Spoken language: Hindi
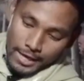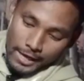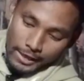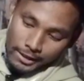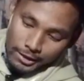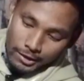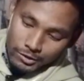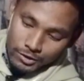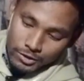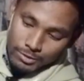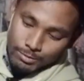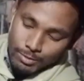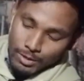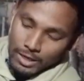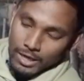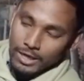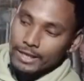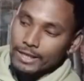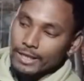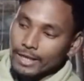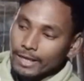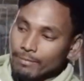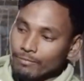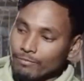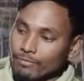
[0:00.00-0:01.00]
एक इंच
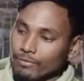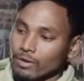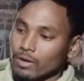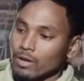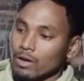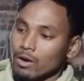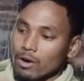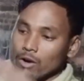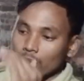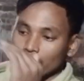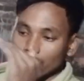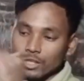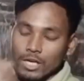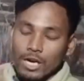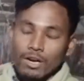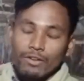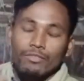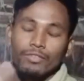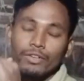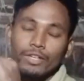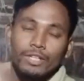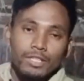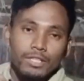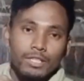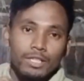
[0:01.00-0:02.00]
वाला गैप और
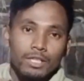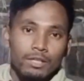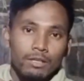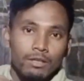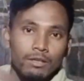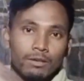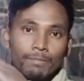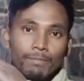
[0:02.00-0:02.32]
चार फीट